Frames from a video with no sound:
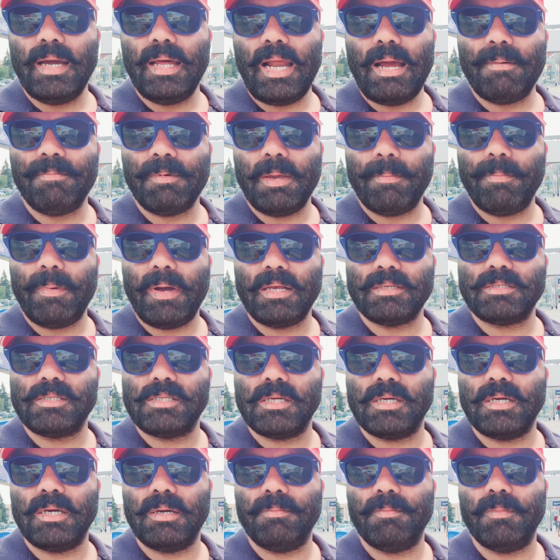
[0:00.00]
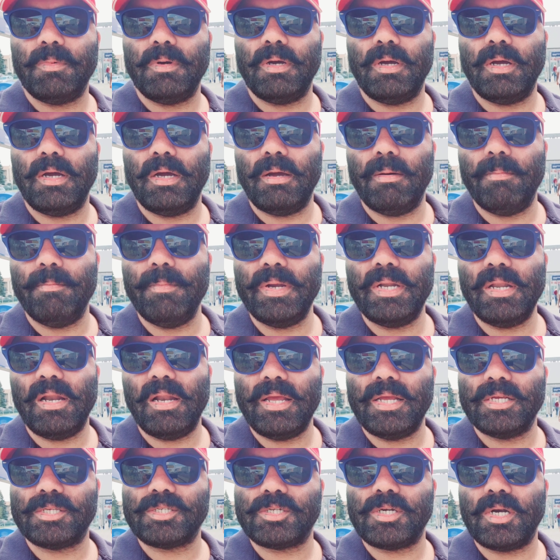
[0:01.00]
अगर आपके पास
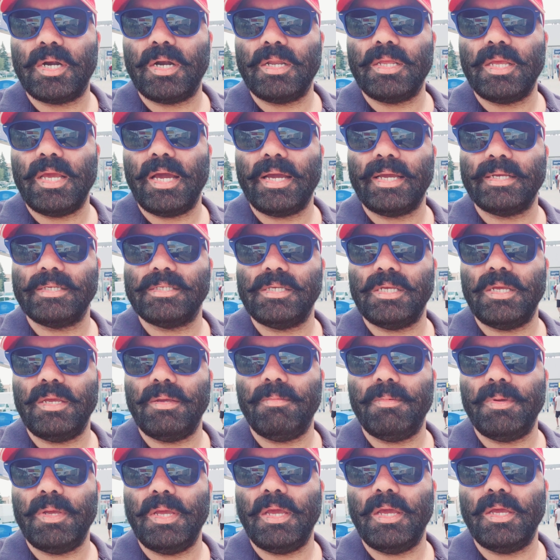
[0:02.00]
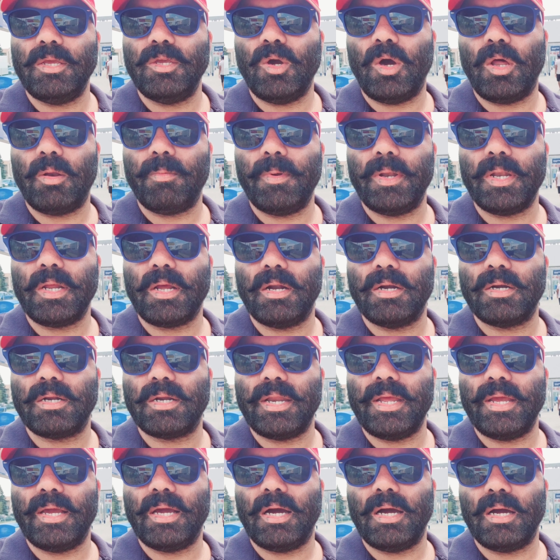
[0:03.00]
मिडल ईस्टर्न या किसी भी यूरोपियन
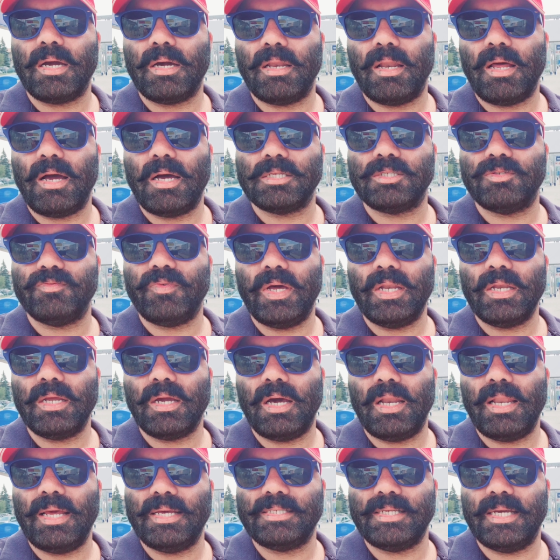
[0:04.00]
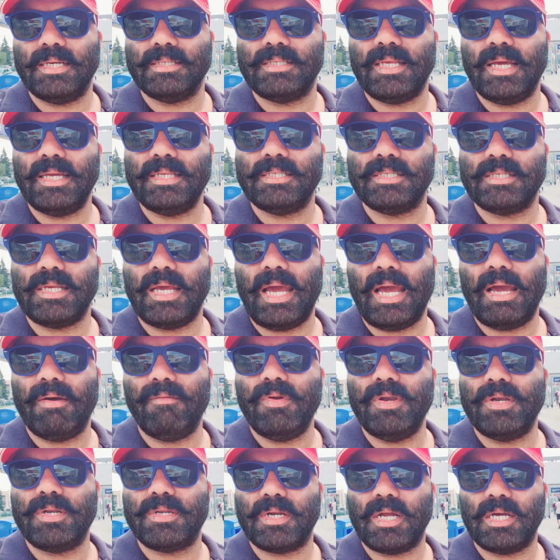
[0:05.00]
कंट्री का क्लास वन का लाइसेंस है जिसे
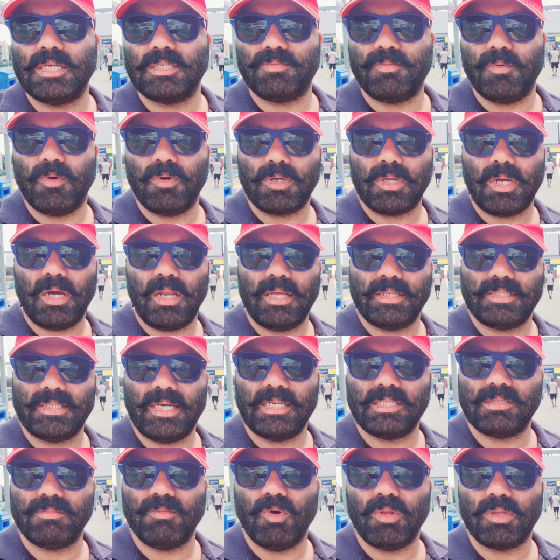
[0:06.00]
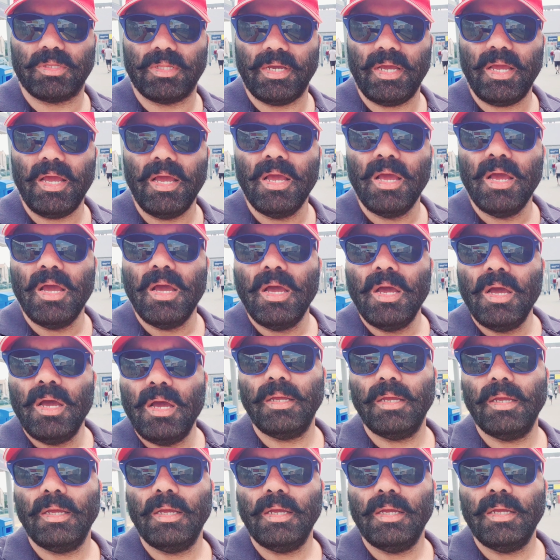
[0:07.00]
हैवी ट्रांसपोर्ट का लाइसेंस बोलते हैं
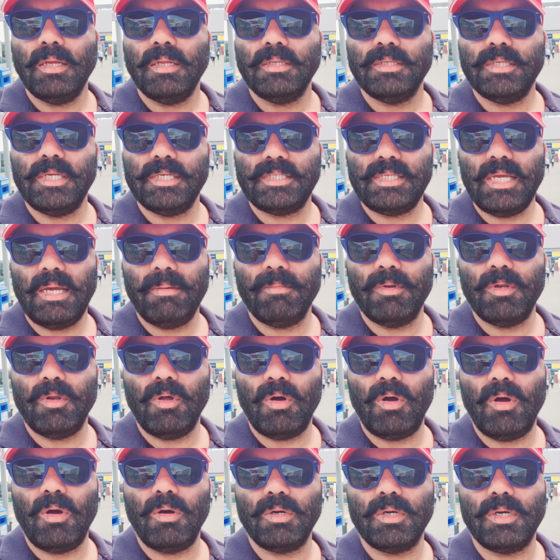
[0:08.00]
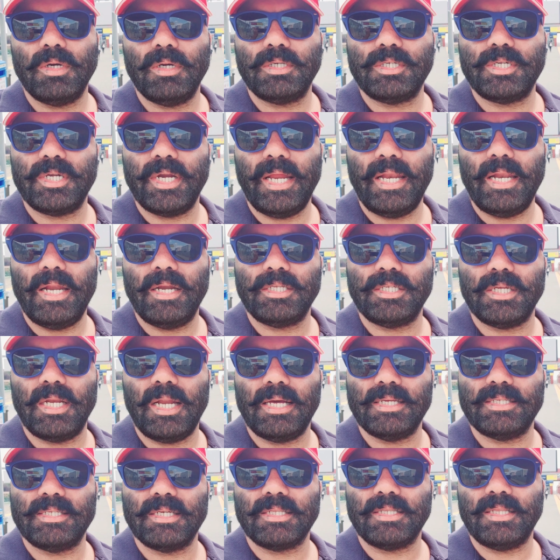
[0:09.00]
जैसे हम लॉन्ग ट्रेलर
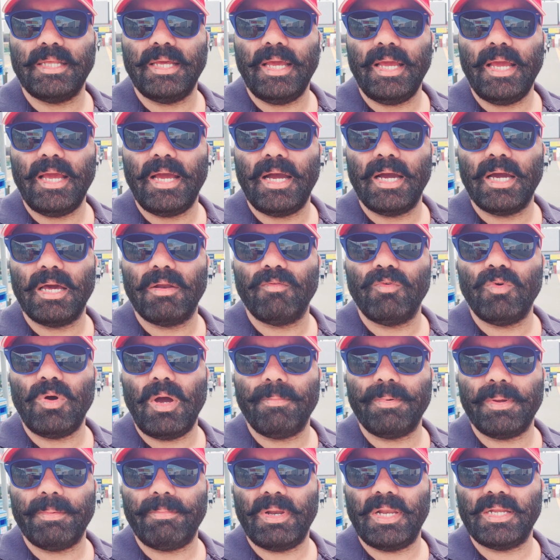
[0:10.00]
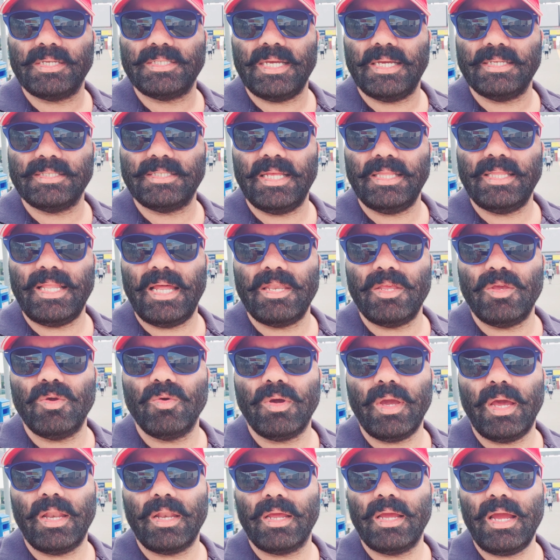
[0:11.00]
चला सकते हैं अगर वो आपके पास लाइसेंस है दैन
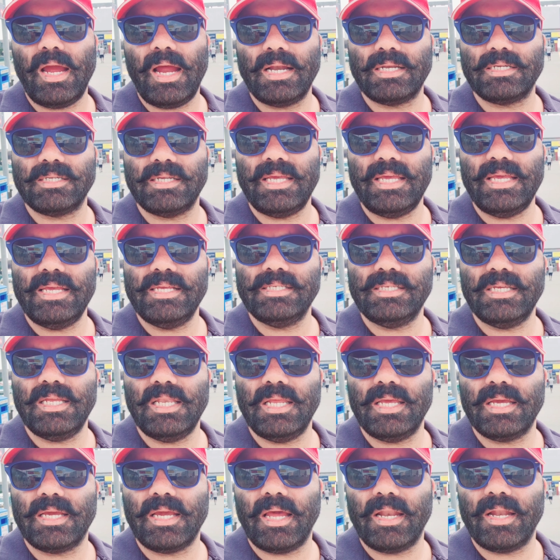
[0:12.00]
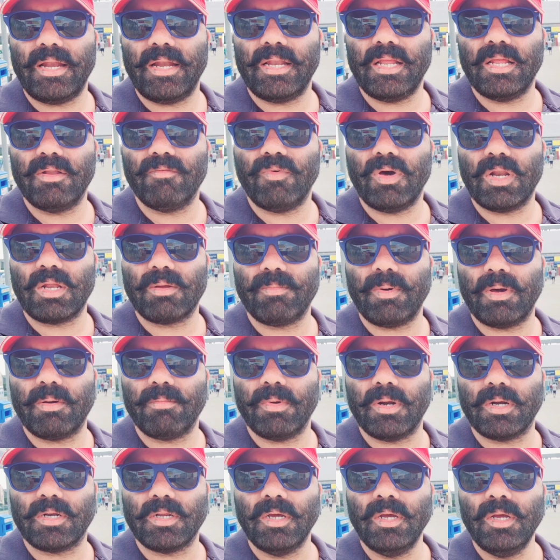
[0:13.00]
यू कैन गेट ईजीली कैनेडियन वर्क
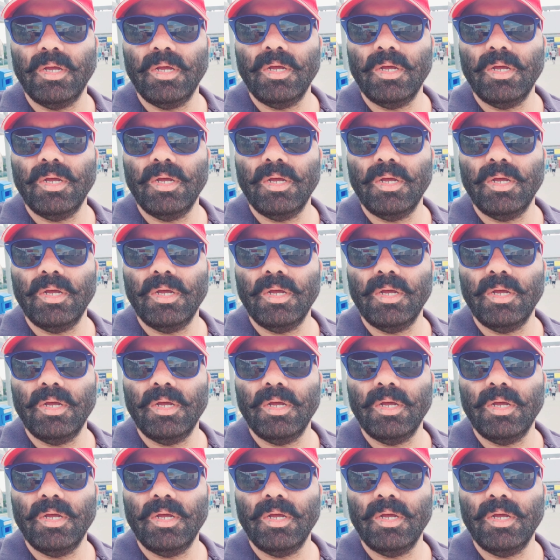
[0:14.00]
परमिट